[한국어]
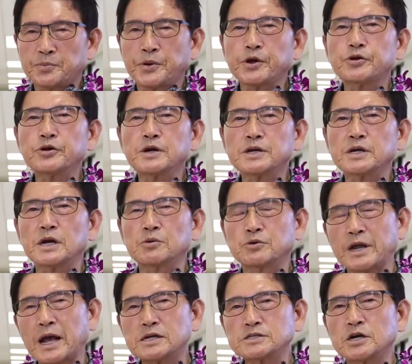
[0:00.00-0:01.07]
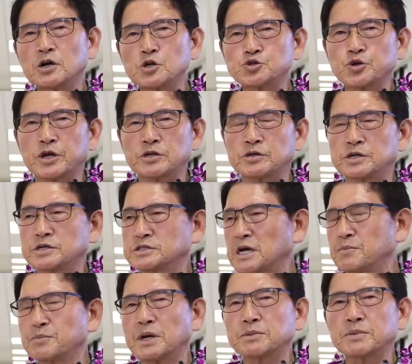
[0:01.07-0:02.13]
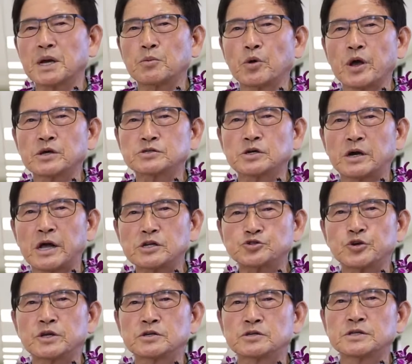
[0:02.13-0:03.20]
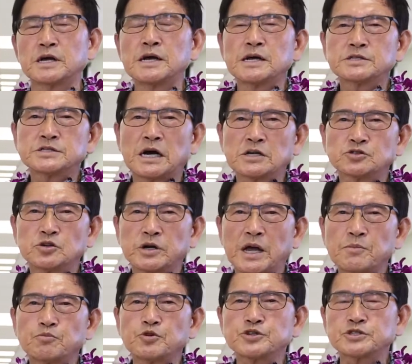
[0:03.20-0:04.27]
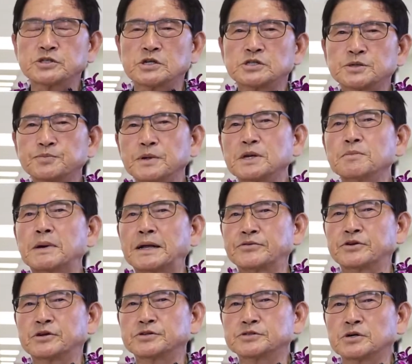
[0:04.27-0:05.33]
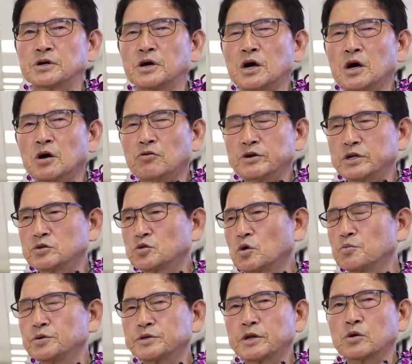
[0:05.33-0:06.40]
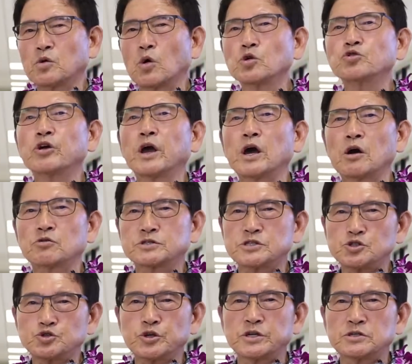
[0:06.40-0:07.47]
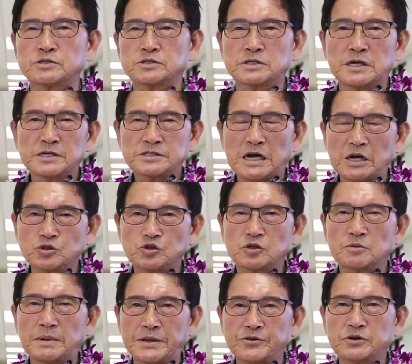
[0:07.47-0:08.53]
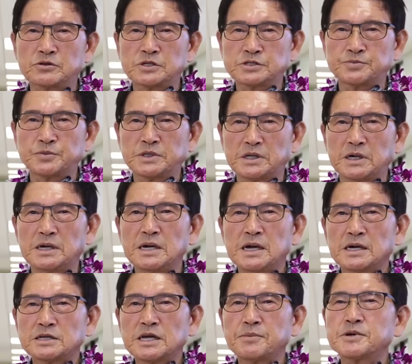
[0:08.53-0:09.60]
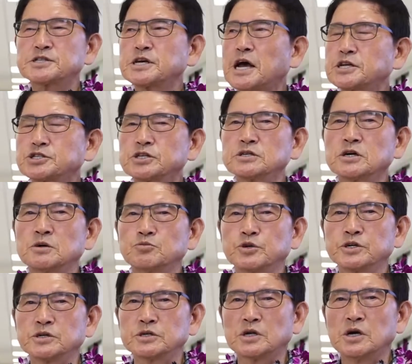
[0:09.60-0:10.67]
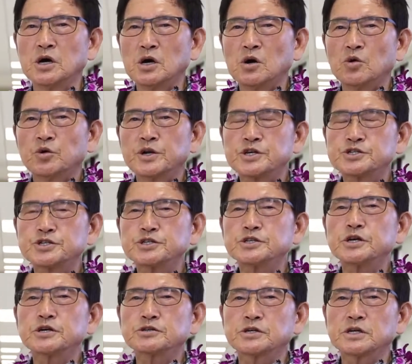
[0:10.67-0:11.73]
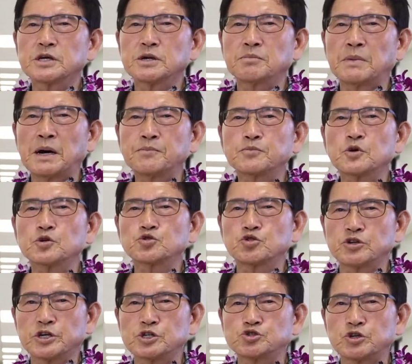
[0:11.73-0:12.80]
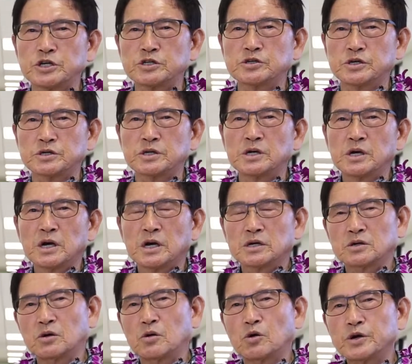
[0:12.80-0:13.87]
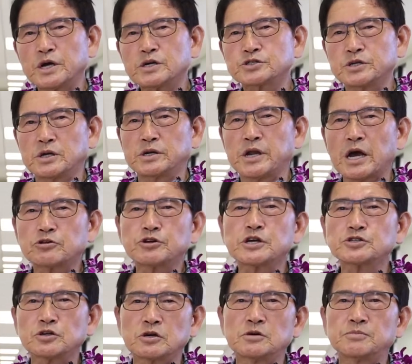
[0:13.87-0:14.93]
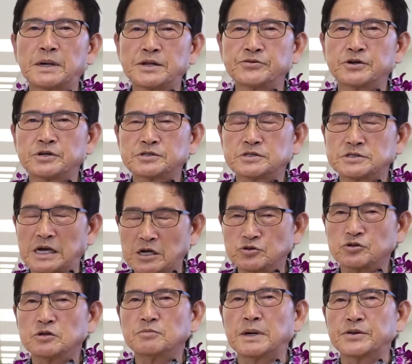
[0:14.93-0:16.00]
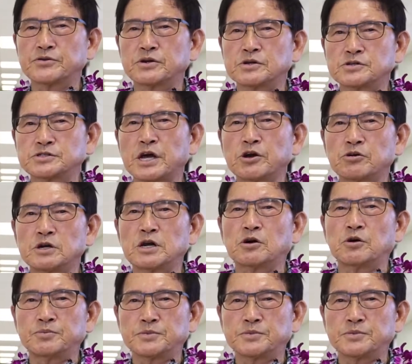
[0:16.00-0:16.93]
피리언이나 그 우리 행사를 할수 있는 2, 300명이 모여서 할 수 있는 장소를 엠프 시설 특별히 만들어서 우리 동포들이 공유해가고 쓸 수 있는 장소를 만들 것입니다. 그 다음에 4층 건물은 우리 시니어들이 마음껏 즐길 수 있는 또 오락실, 데코레이션을 만들어 서 장소를 만들어 사용하려고